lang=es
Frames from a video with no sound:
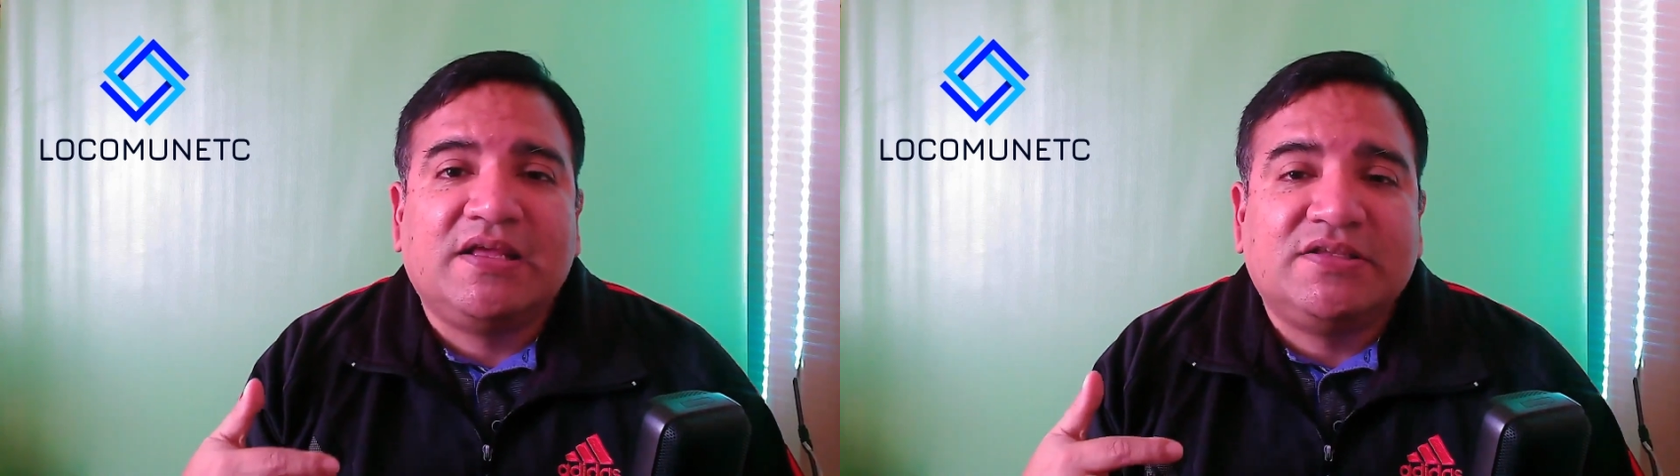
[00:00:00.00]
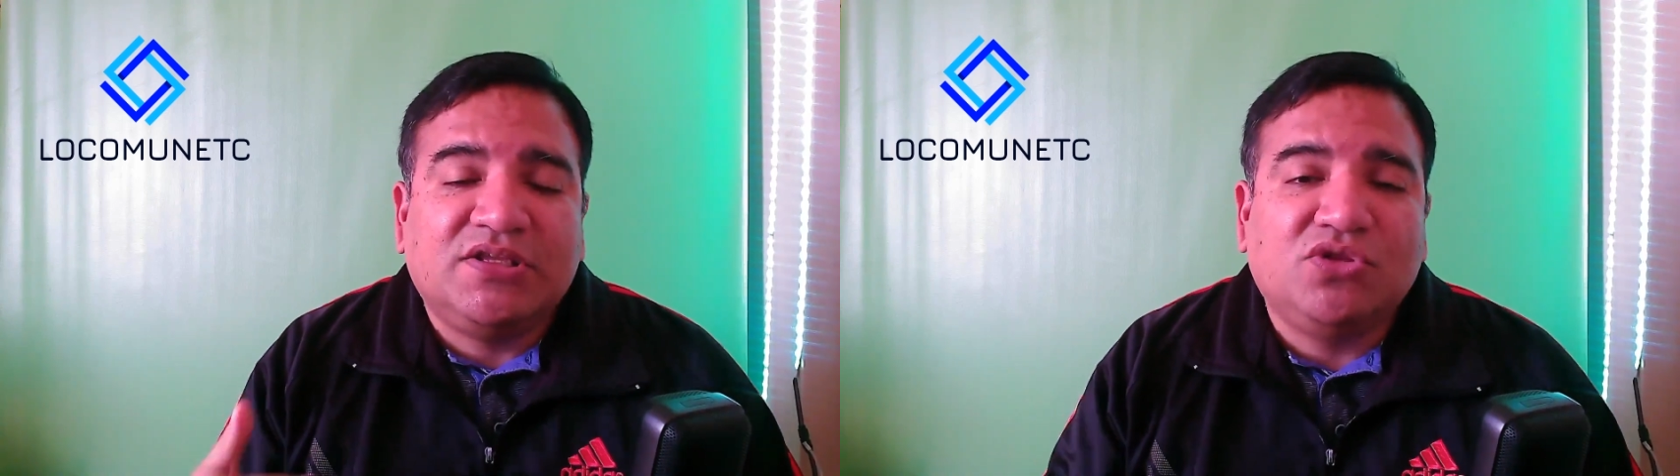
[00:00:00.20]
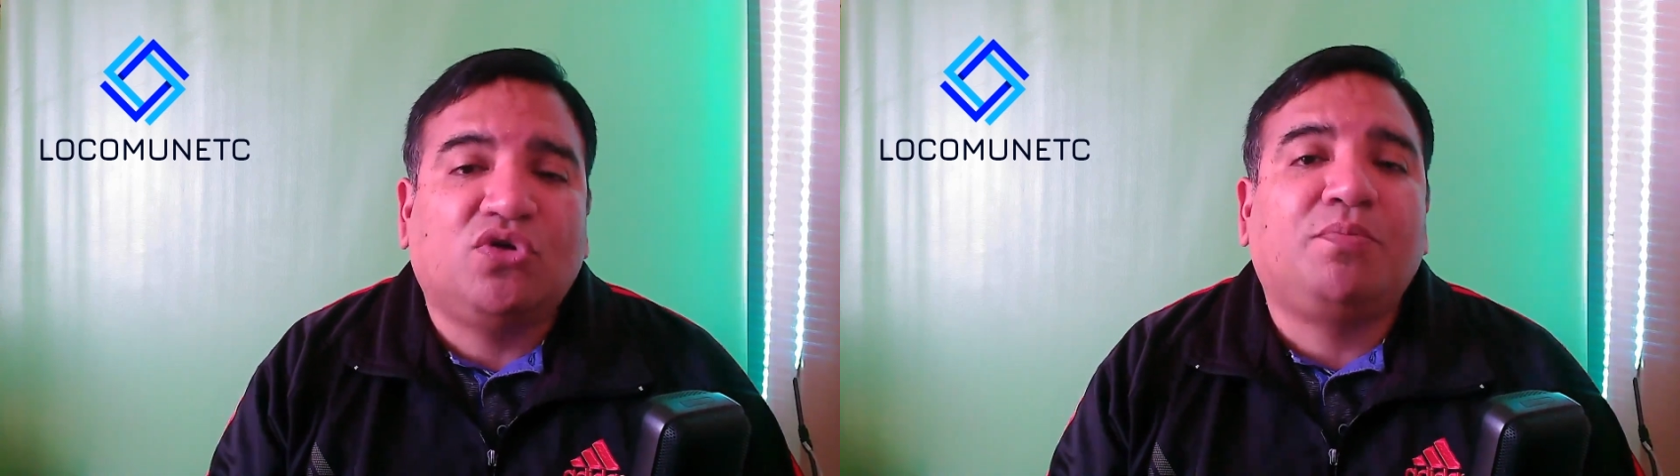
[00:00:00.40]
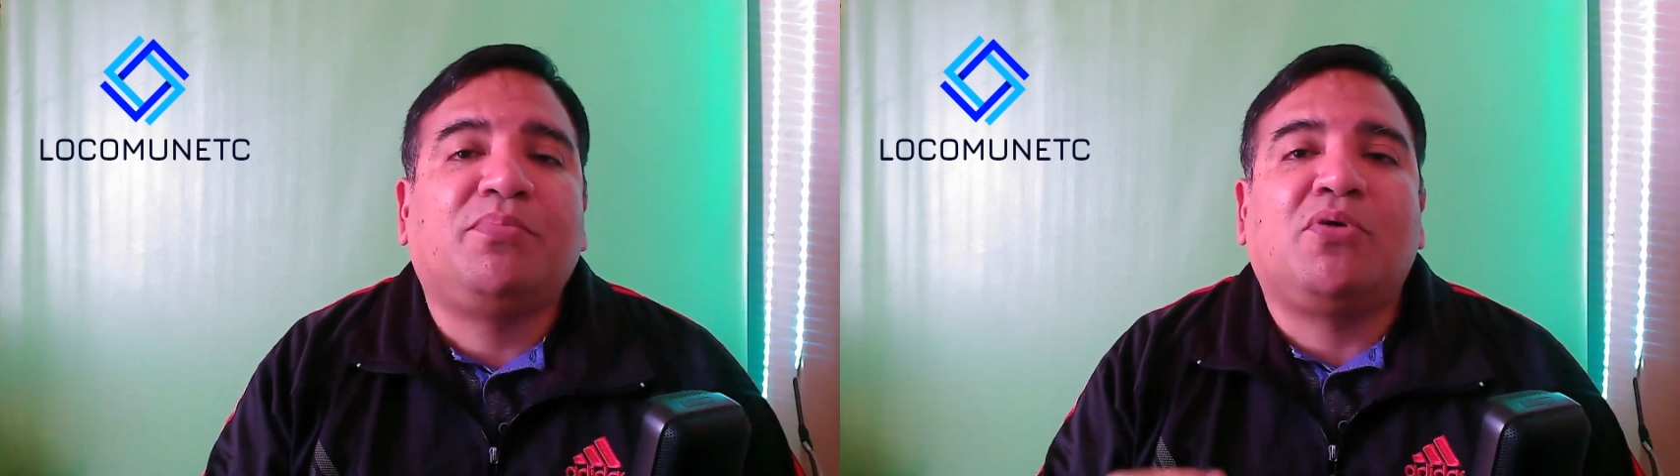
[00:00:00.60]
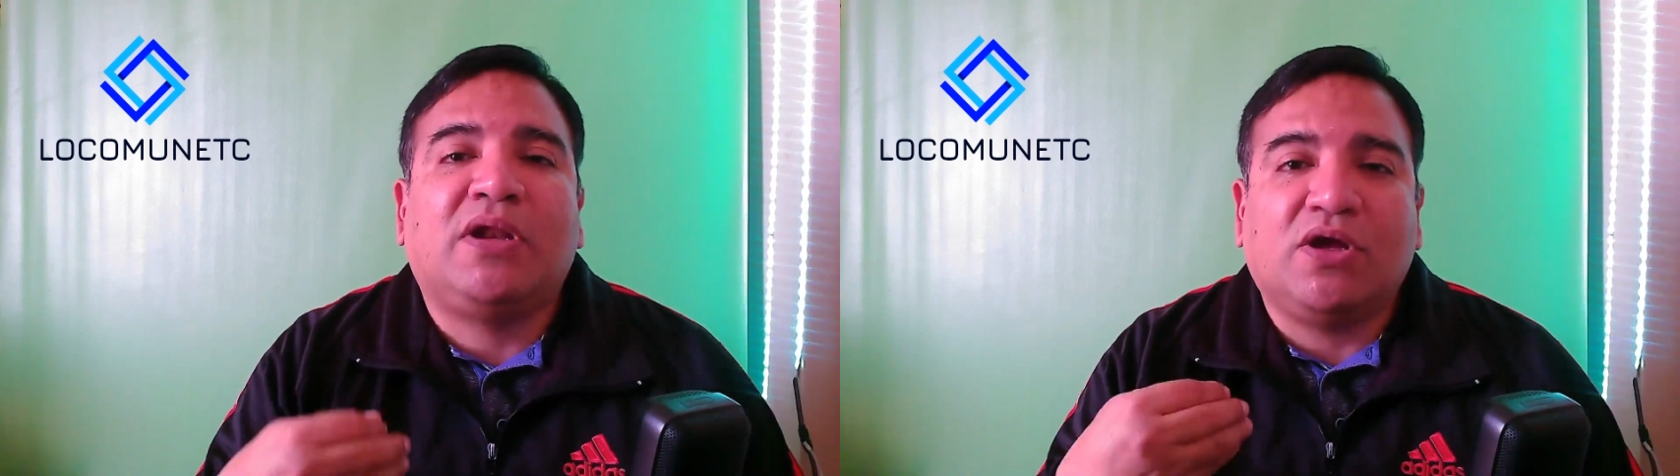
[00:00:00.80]
sino
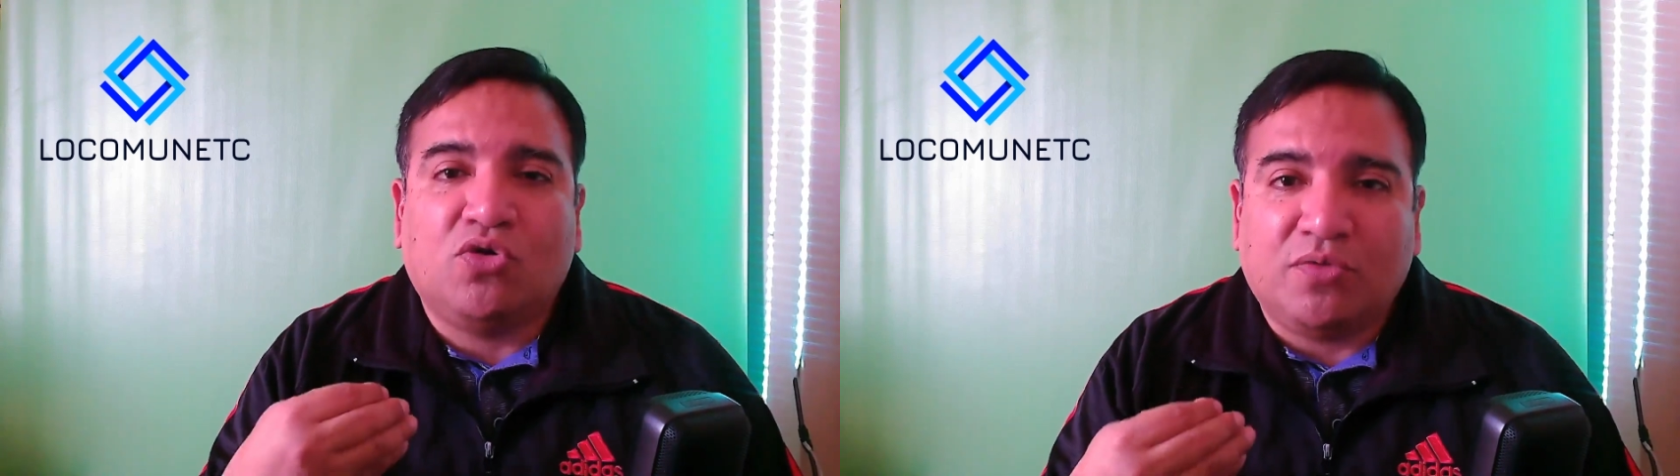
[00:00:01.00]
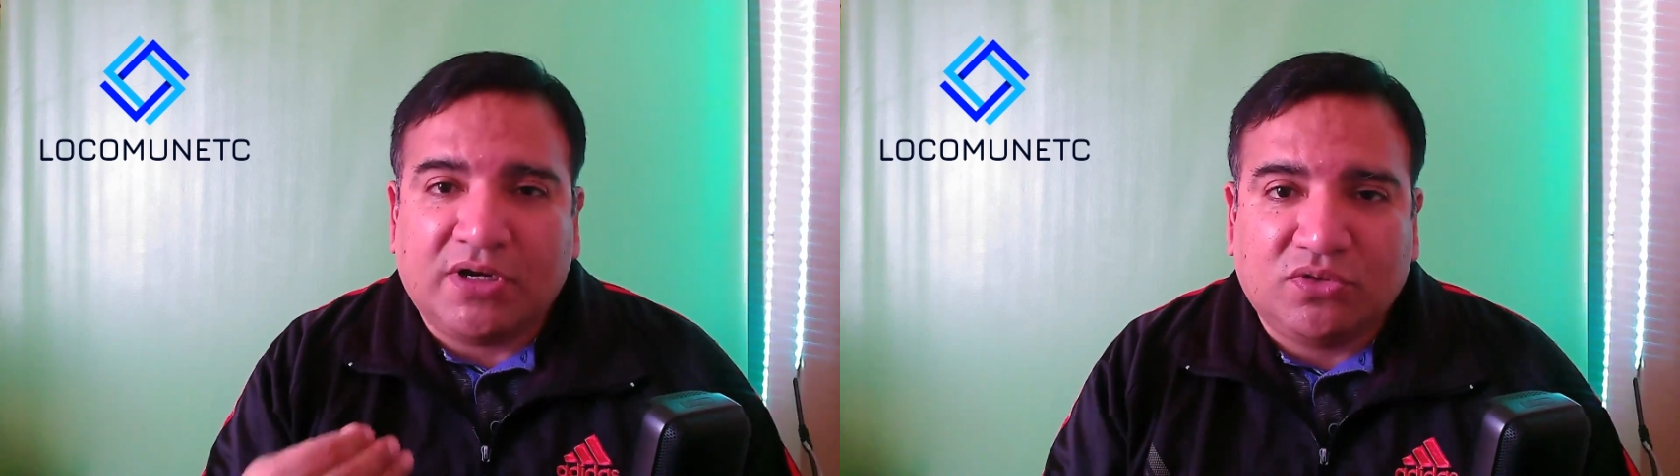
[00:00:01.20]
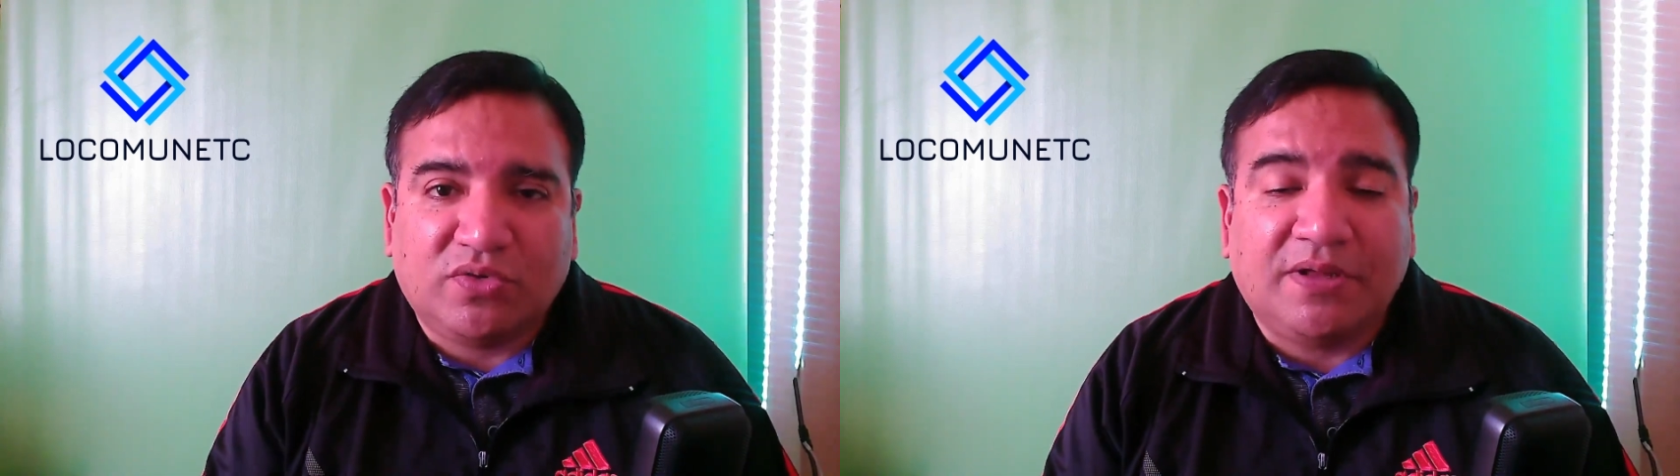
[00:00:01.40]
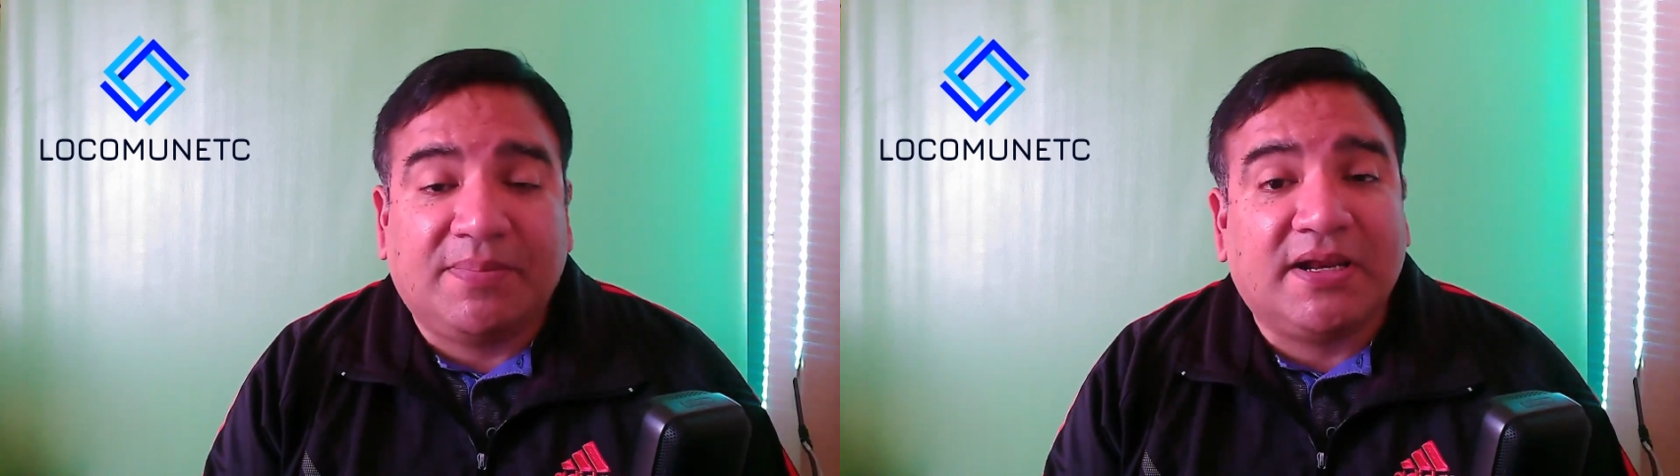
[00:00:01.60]
por la cobertura,